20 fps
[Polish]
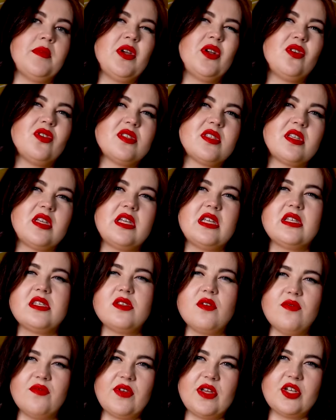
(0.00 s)
Moje kostki
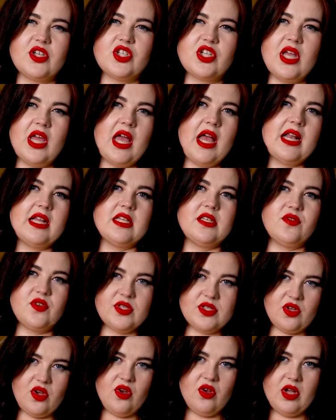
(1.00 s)
są większe, ale jest
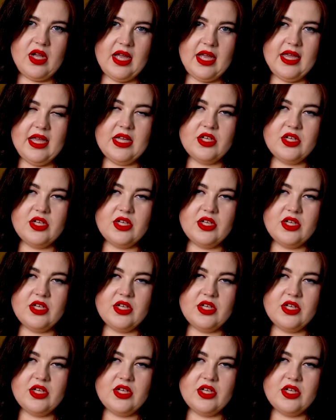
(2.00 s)
wszystko ok,